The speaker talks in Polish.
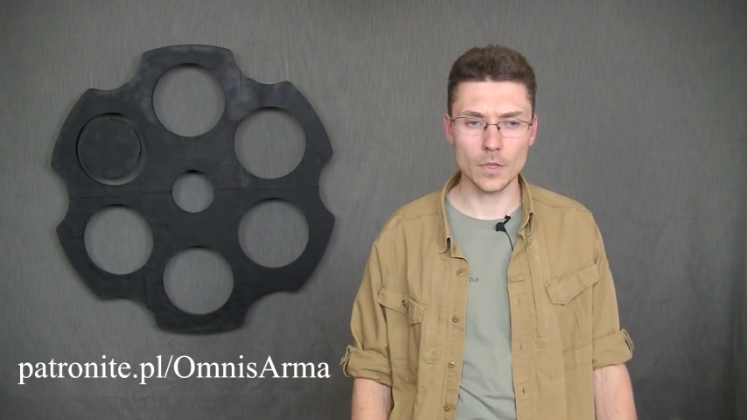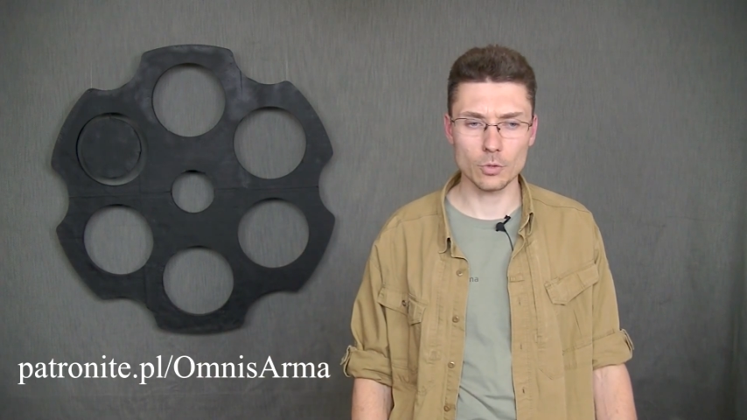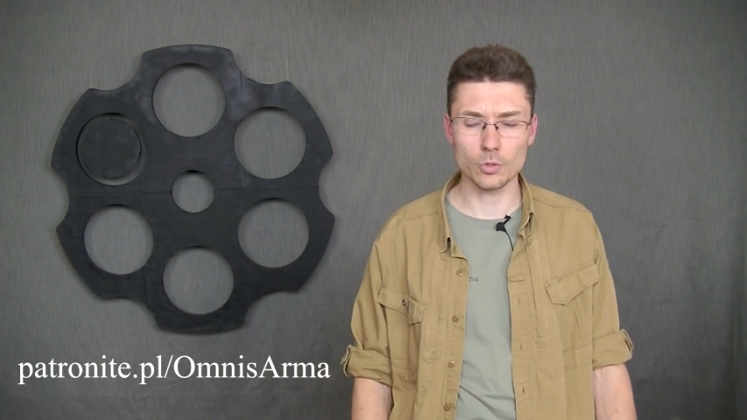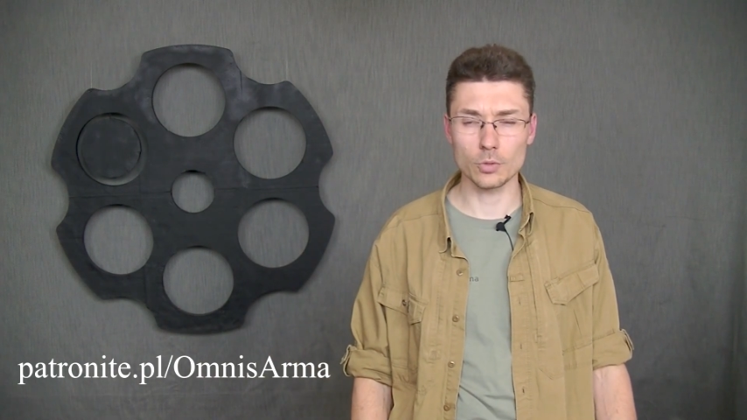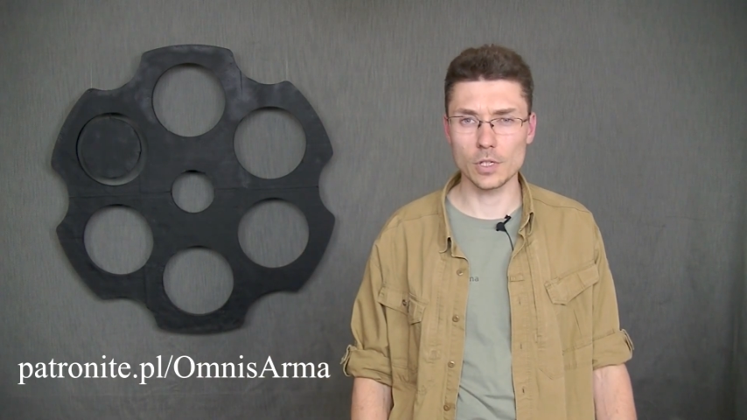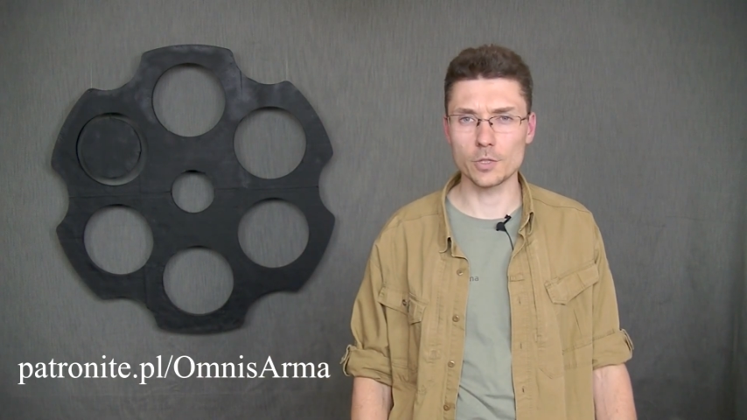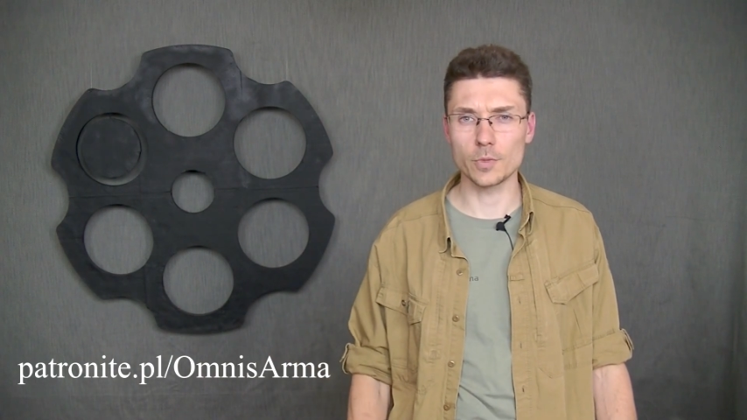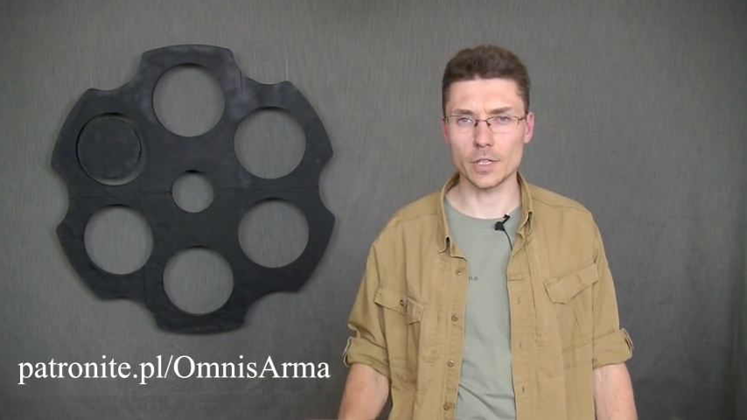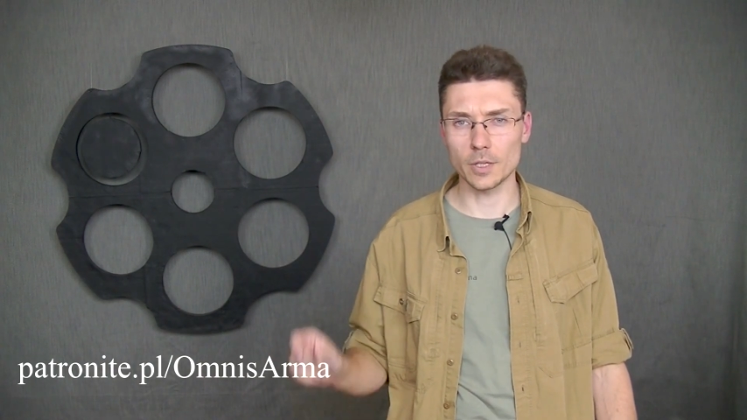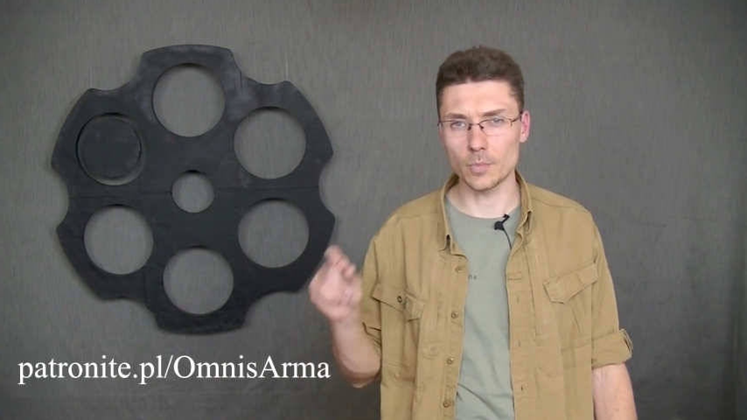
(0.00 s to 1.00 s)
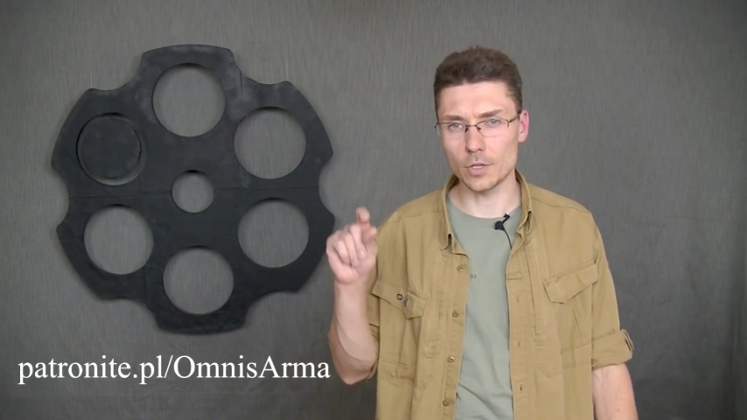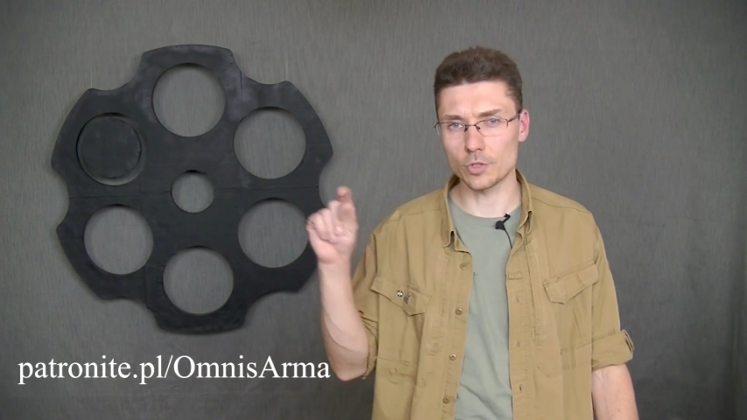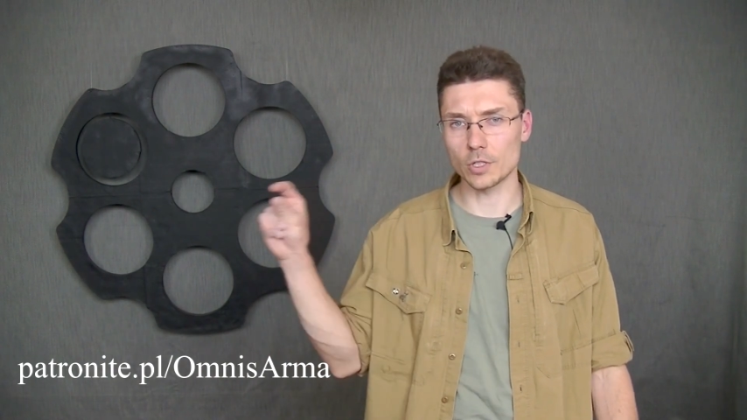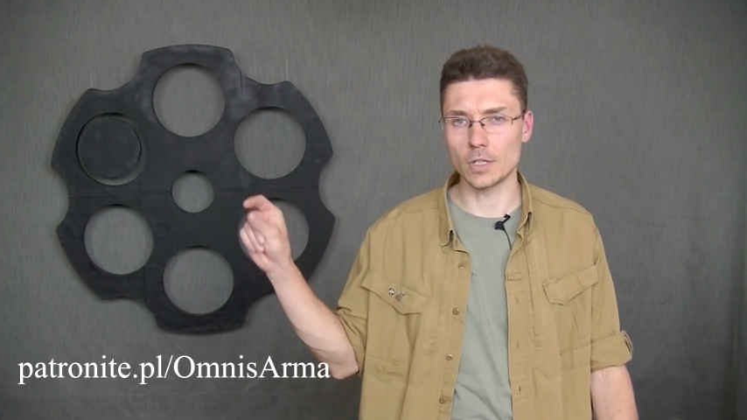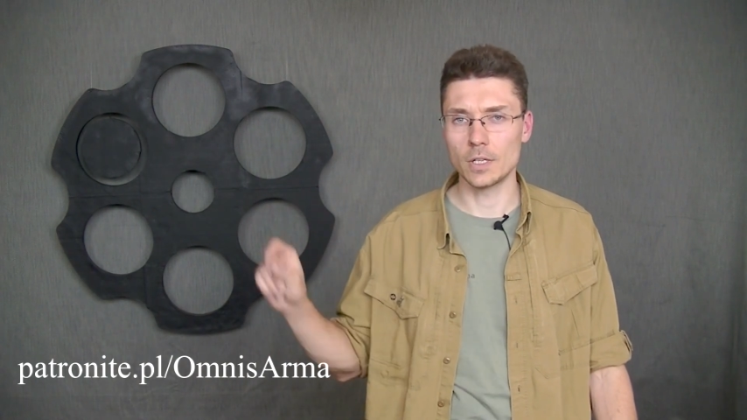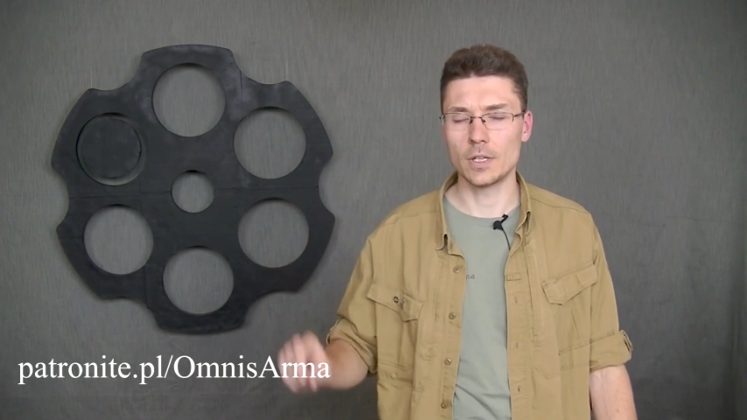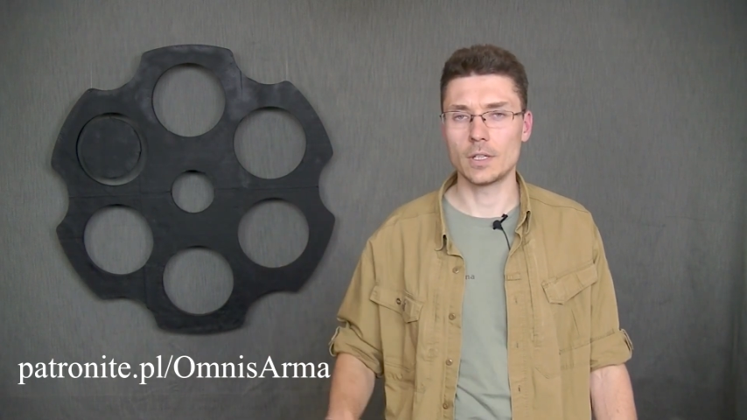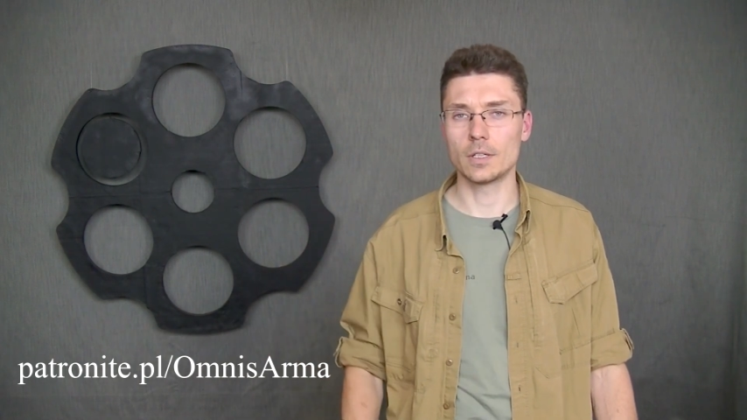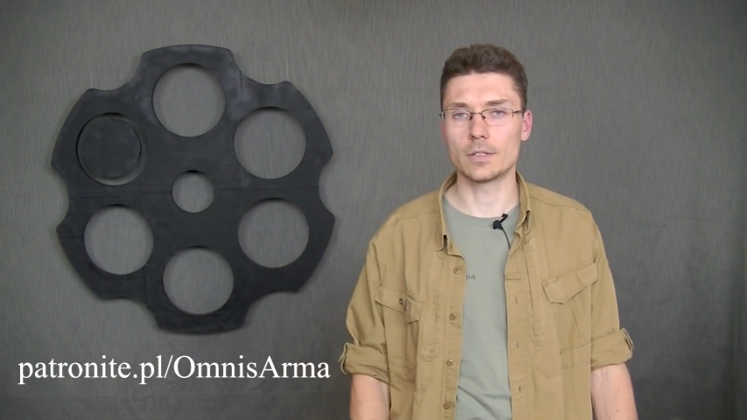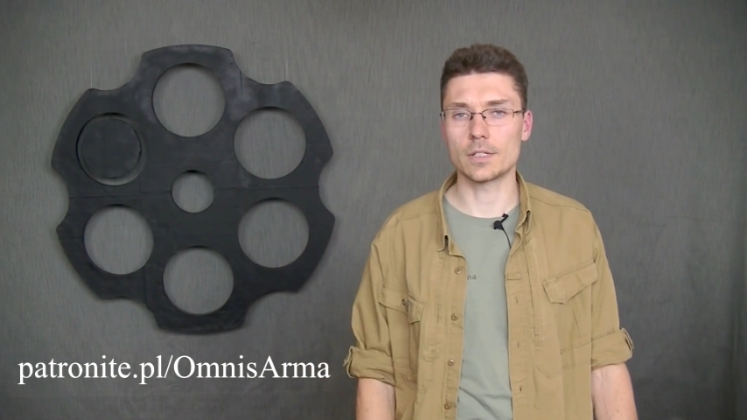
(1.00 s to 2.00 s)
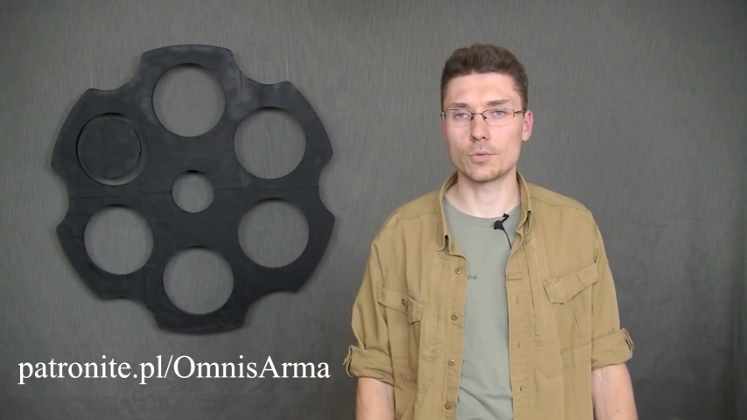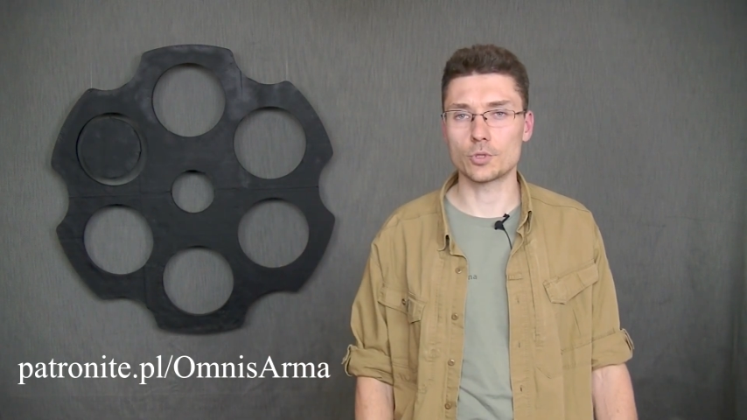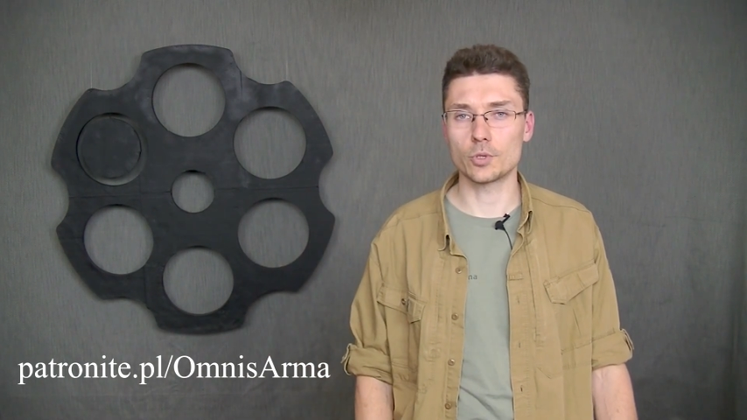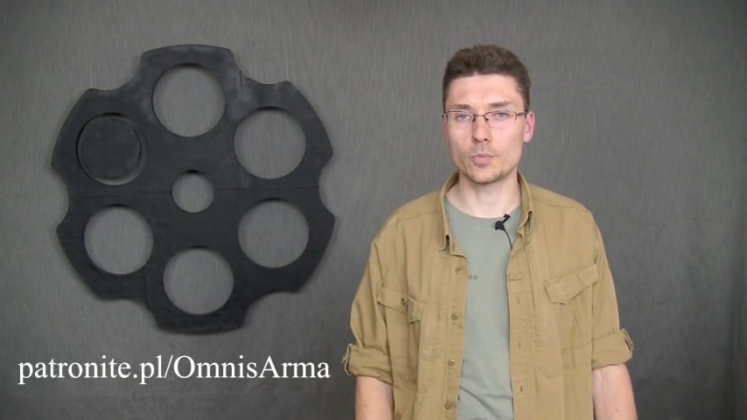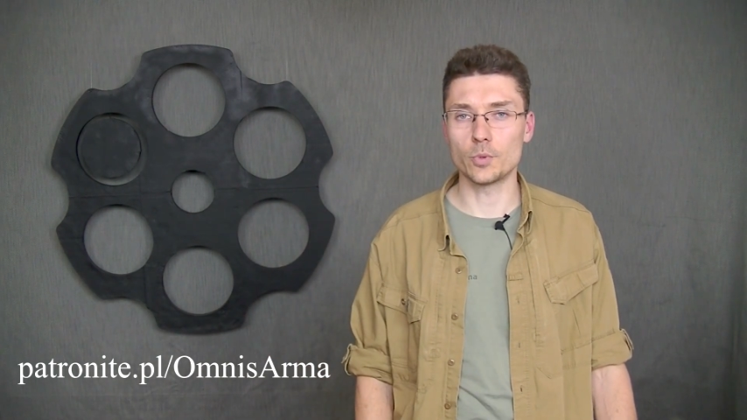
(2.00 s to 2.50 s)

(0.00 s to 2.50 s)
osiągnęliśmy taki pierwszy założony